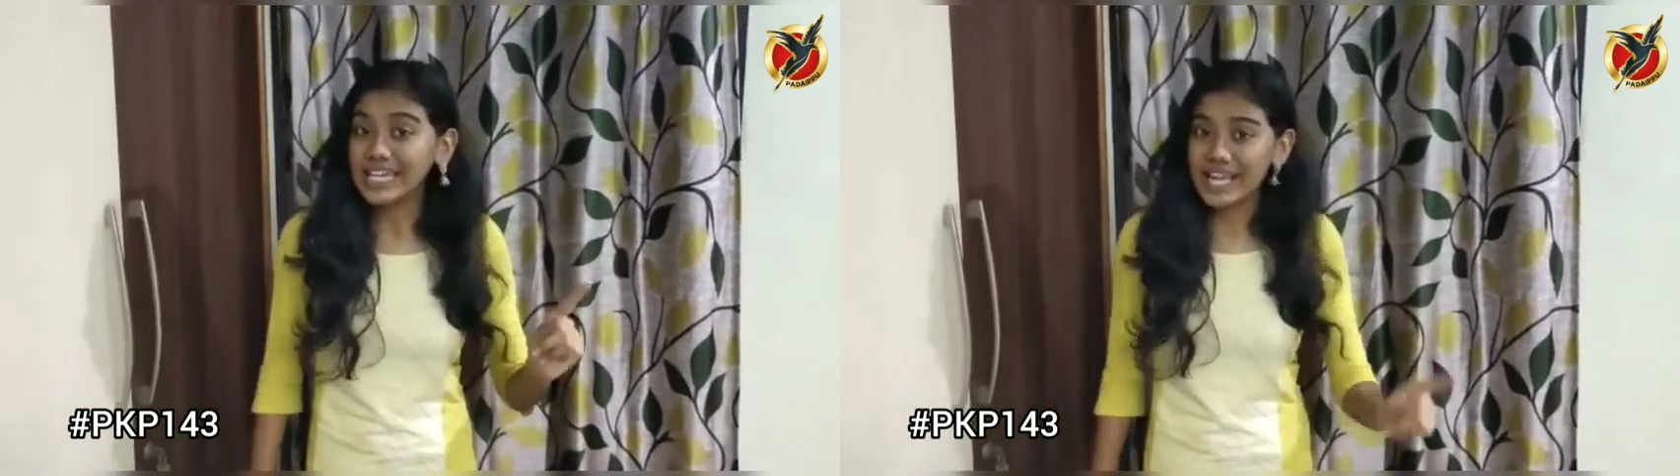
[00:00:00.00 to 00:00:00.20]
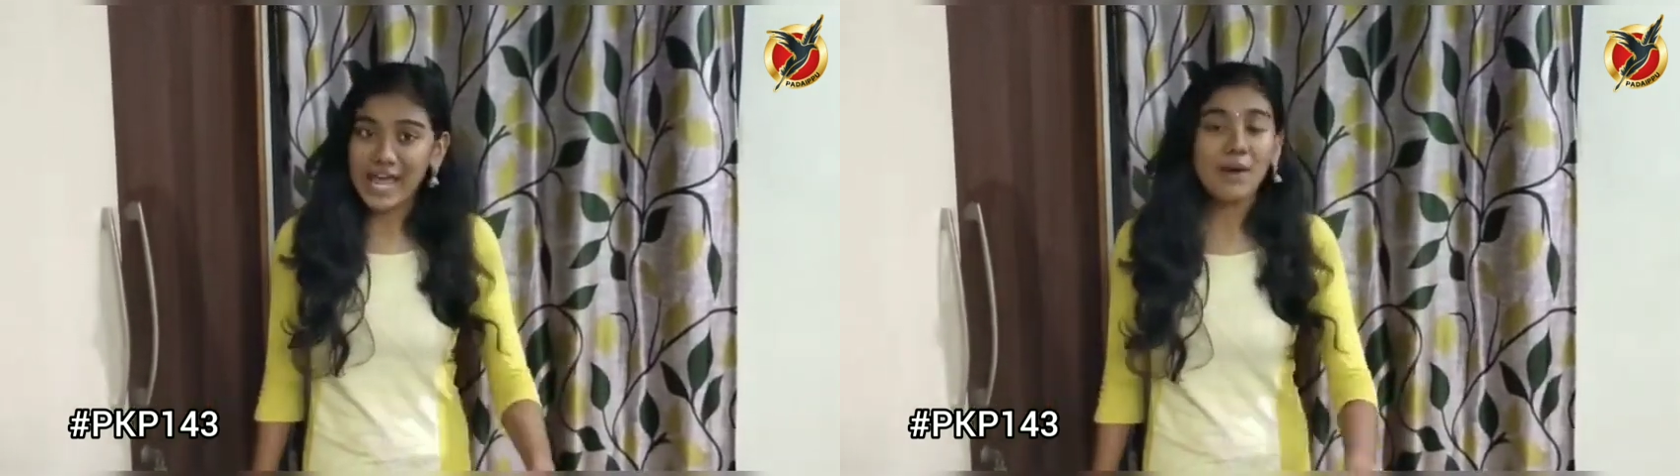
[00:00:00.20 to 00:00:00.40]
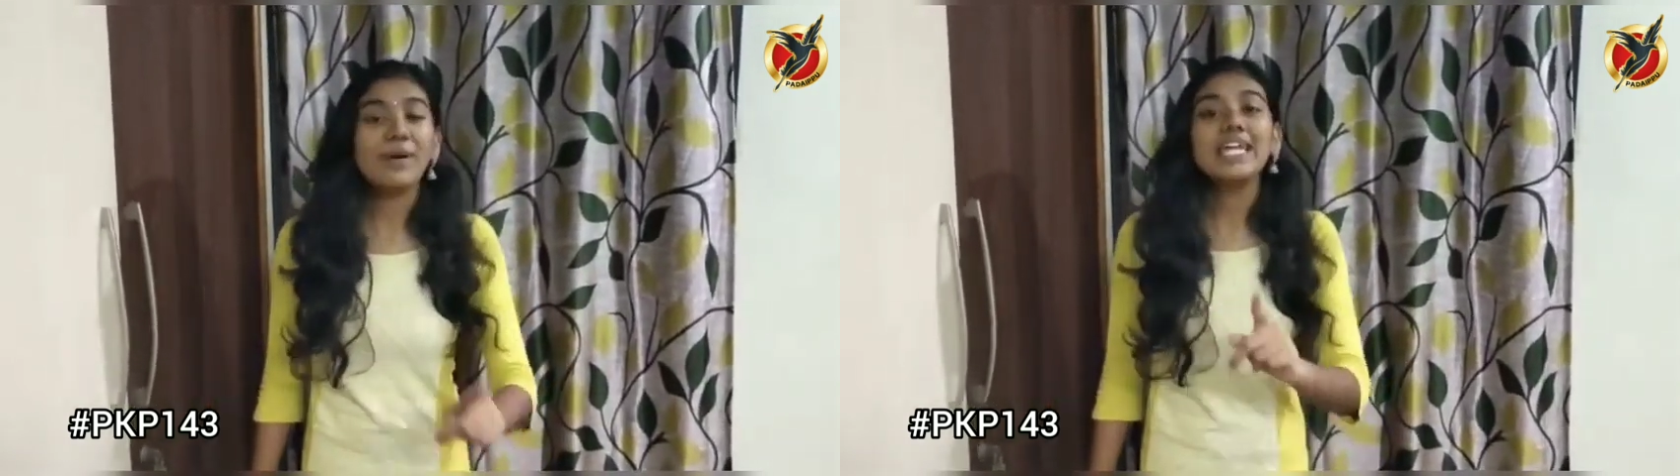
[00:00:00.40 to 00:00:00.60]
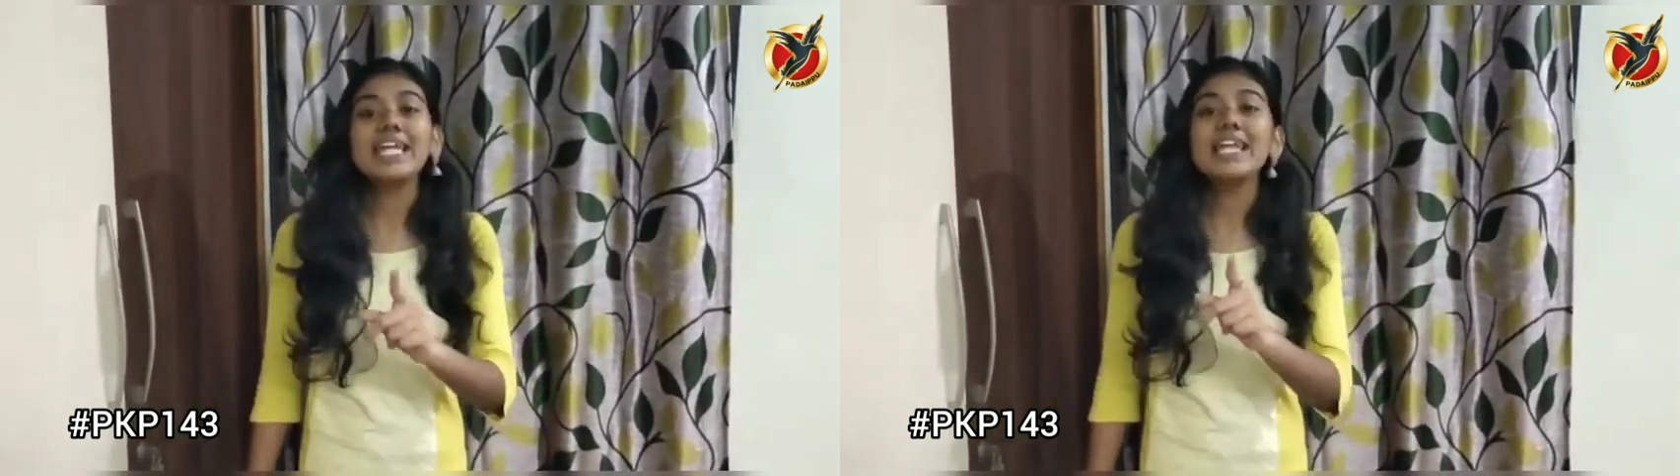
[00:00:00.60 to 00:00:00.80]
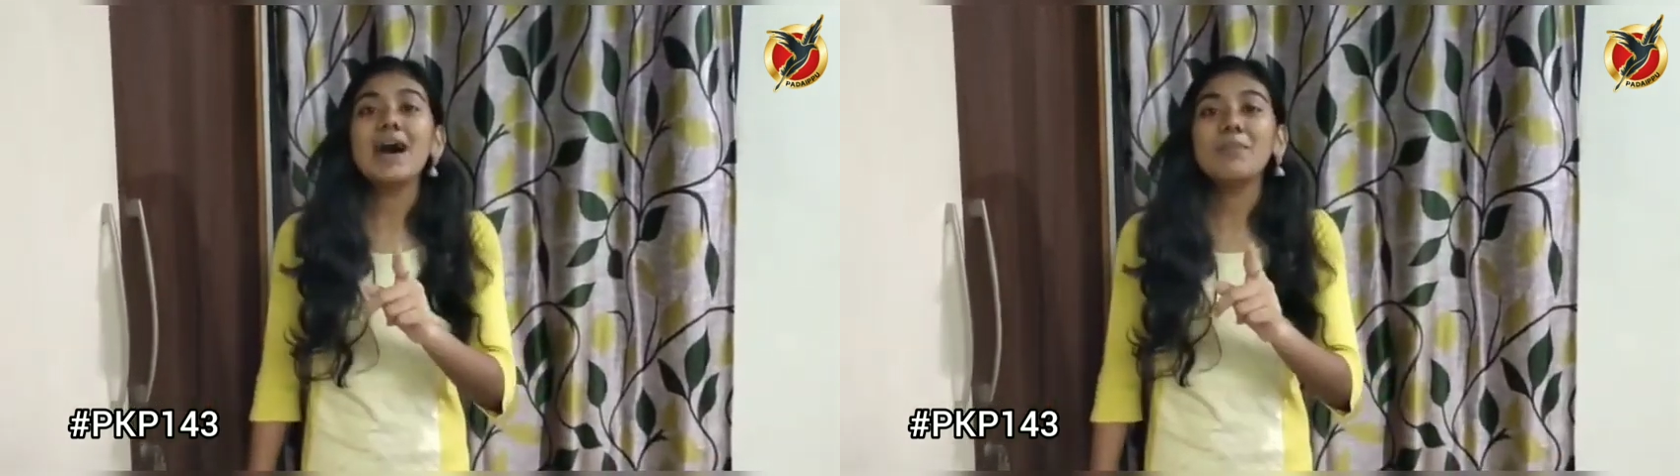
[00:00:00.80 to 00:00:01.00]
இயலாமை
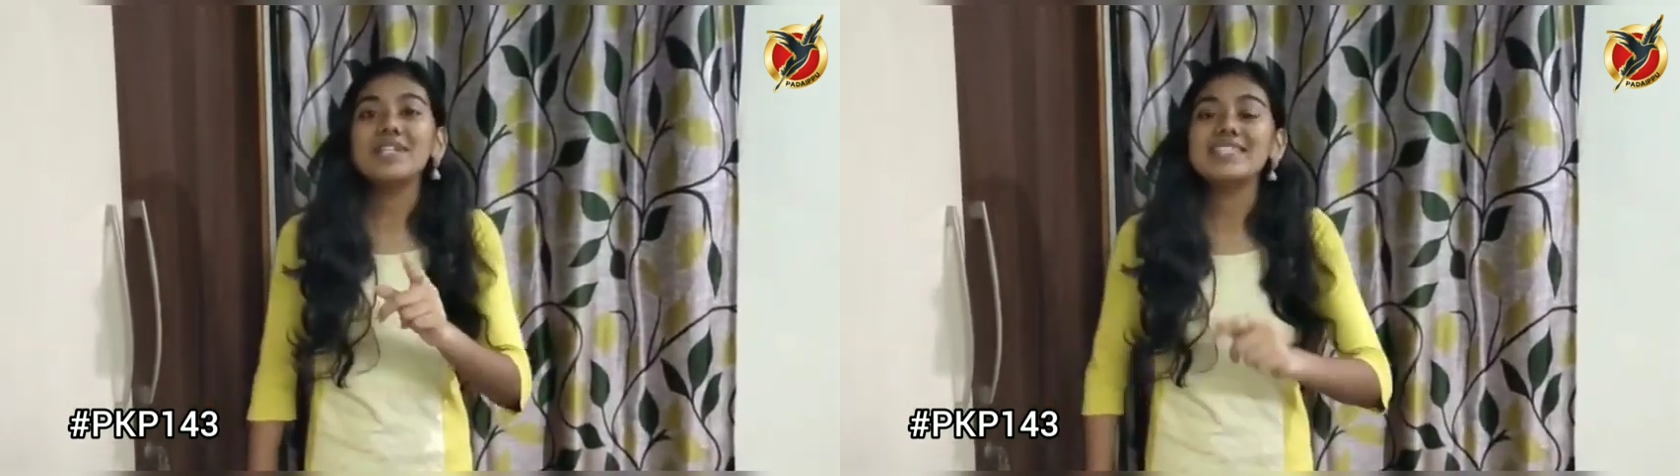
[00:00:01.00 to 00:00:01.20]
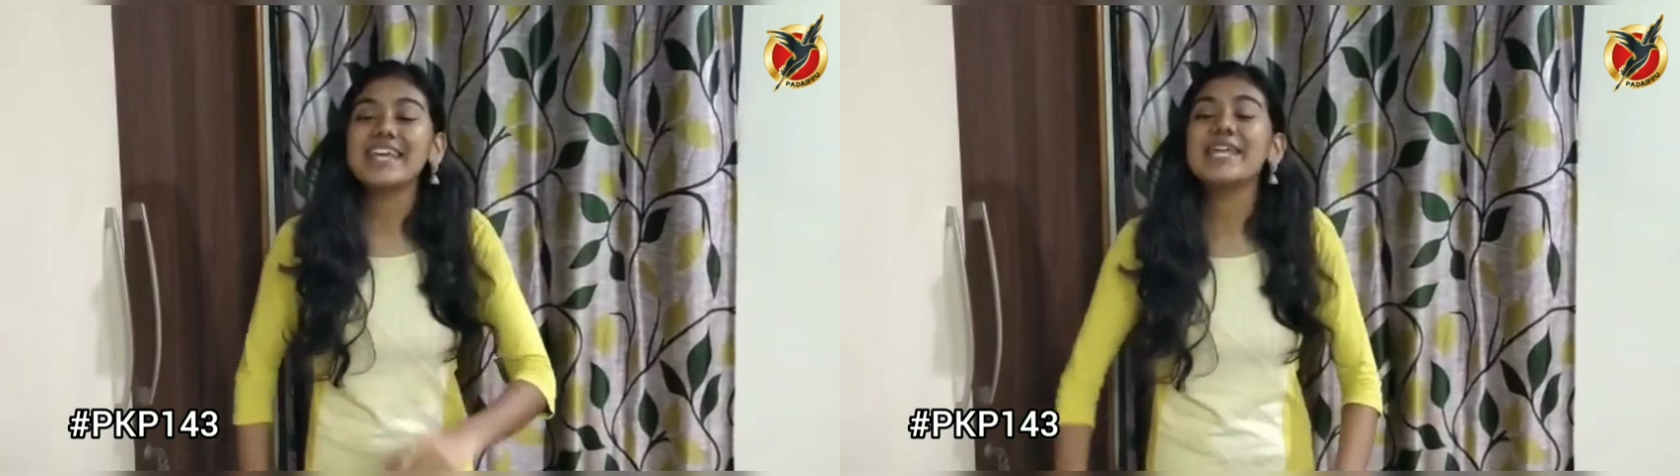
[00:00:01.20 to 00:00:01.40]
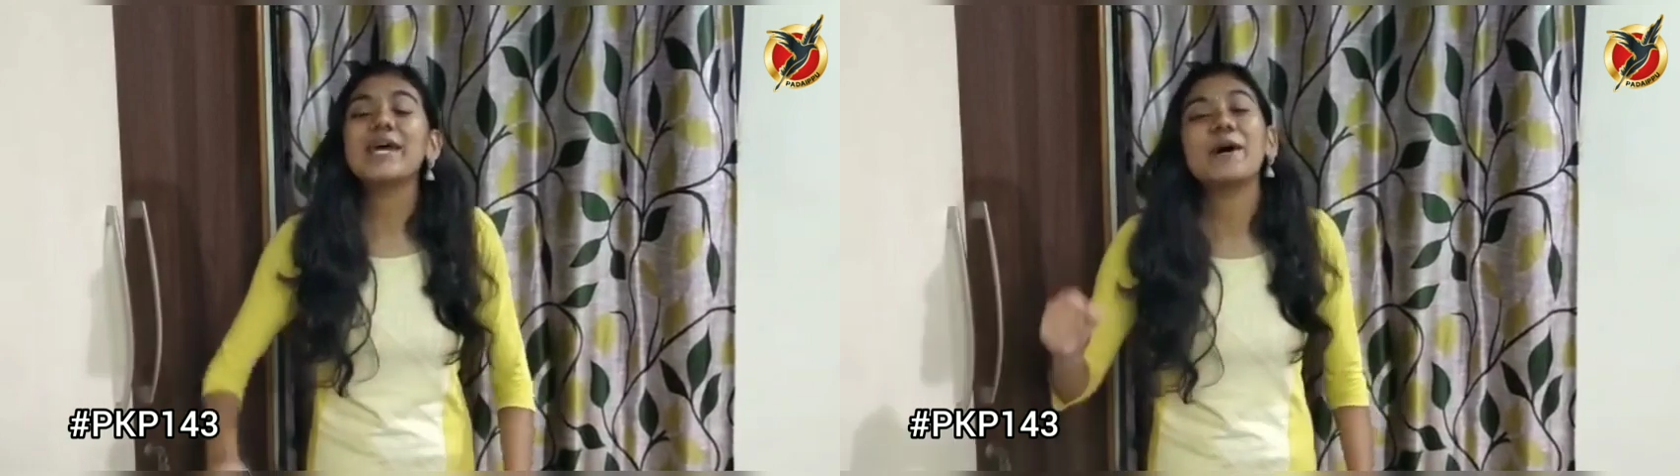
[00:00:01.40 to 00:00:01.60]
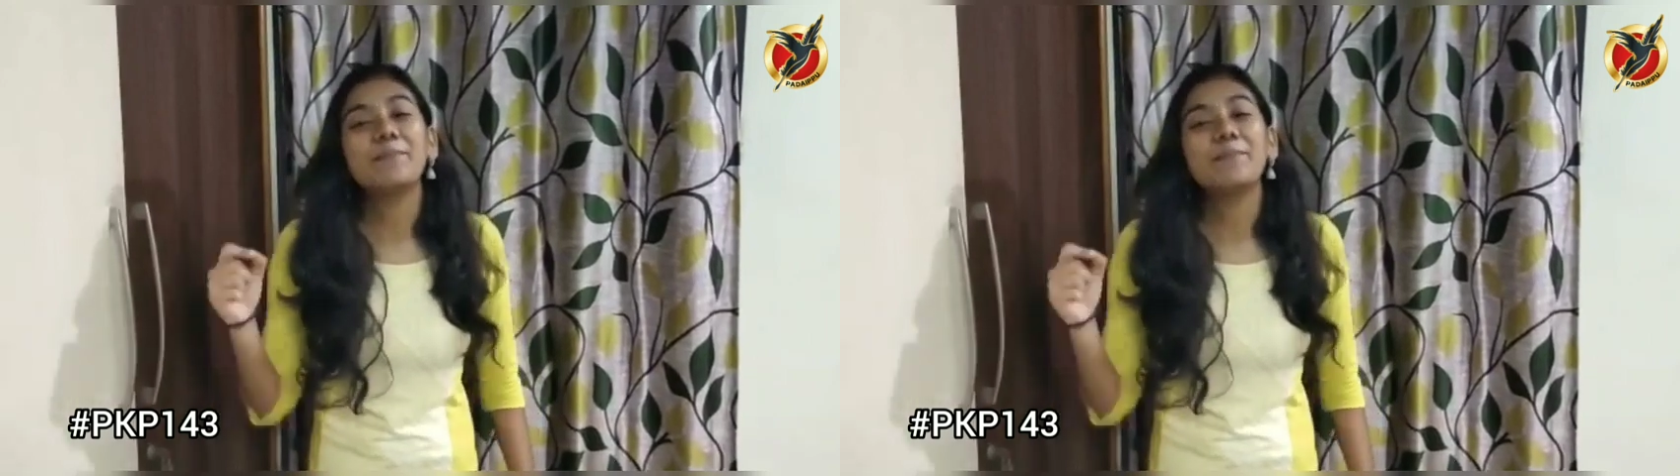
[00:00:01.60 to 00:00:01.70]
இல்லாமல் செய்ய